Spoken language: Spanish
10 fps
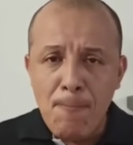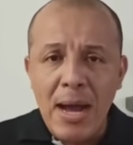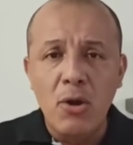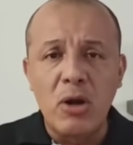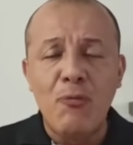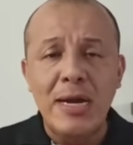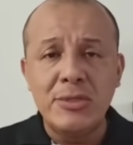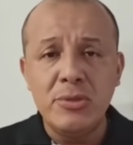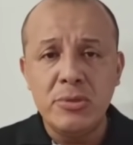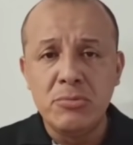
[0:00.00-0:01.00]
malos
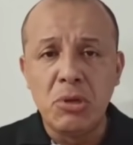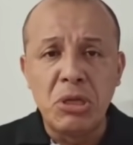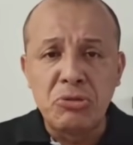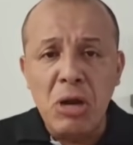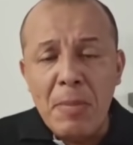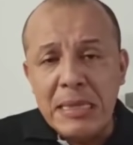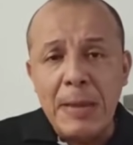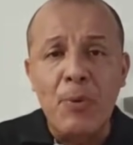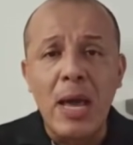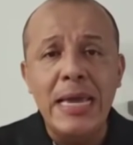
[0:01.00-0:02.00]
refuerzos, donde
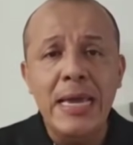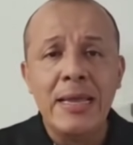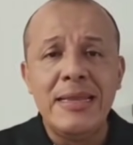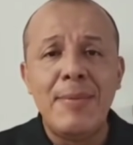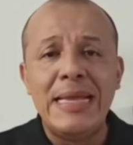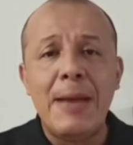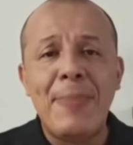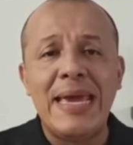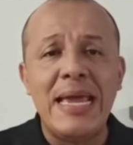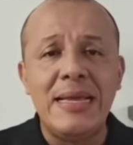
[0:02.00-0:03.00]
solamente por ahí, de manera
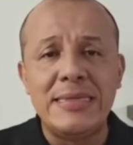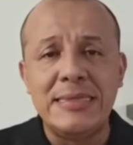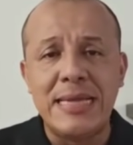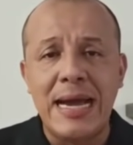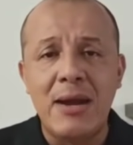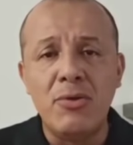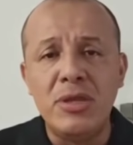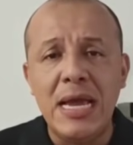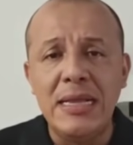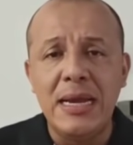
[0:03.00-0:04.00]
pequeña, se
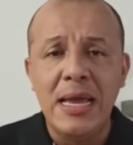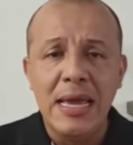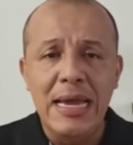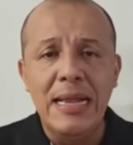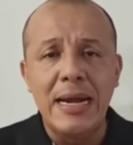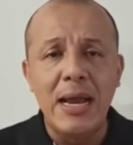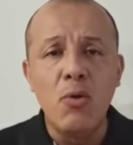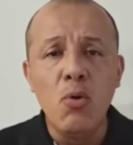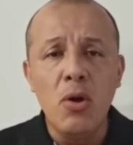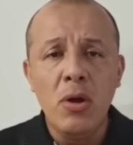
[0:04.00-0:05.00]
destacaron Deiner y
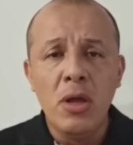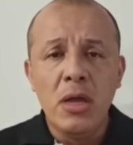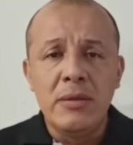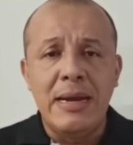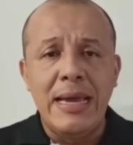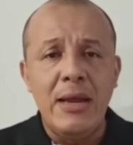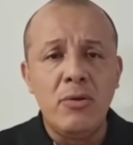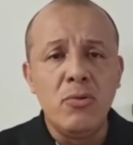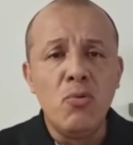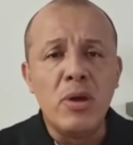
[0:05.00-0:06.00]
Larrengulo.
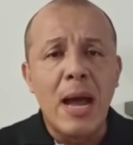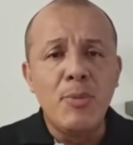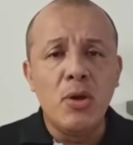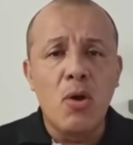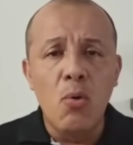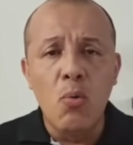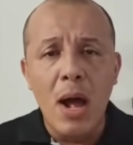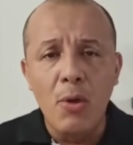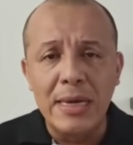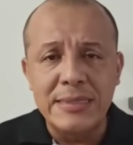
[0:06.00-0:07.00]
Trajeron un camión con
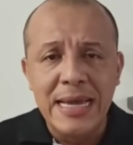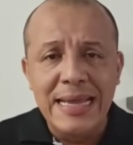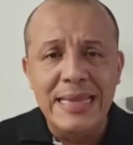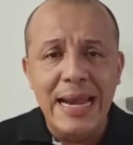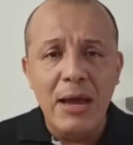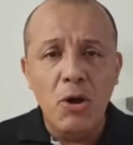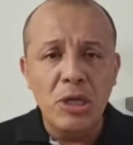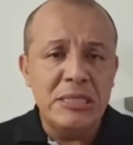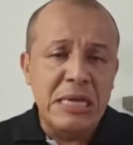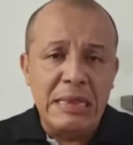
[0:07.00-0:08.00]
jugadores de
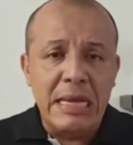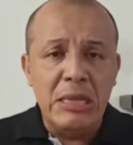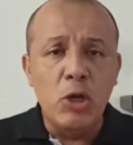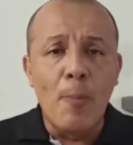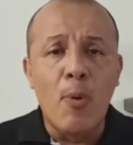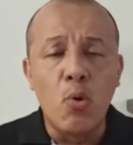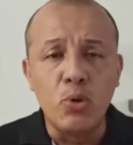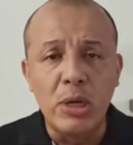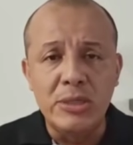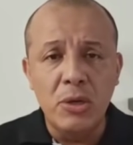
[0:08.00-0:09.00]
Leones que el técnico poco
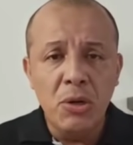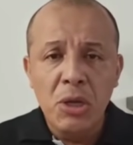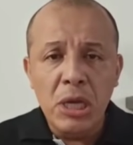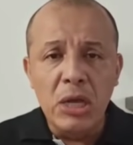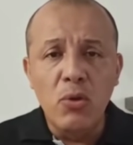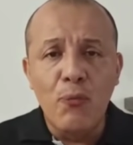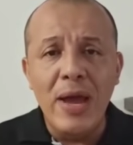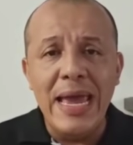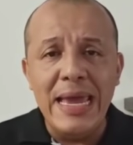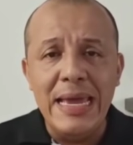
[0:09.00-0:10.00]
utilizó y no
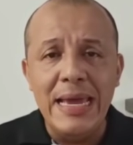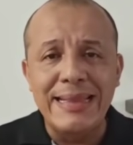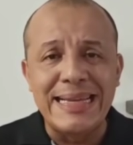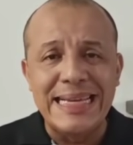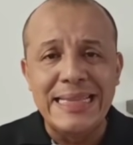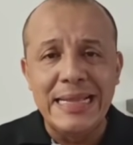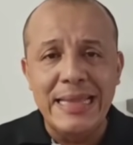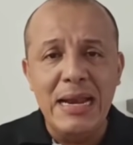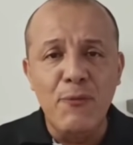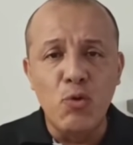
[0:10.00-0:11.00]
fue y,
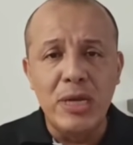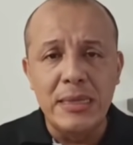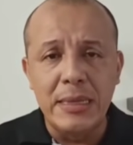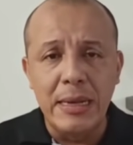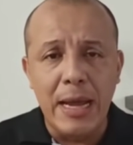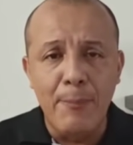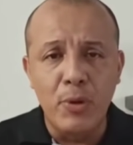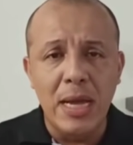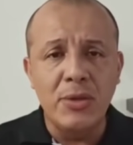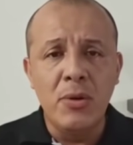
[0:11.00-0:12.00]
trascendental, influyente en el
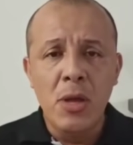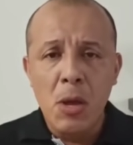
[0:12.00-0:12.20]
campeonato.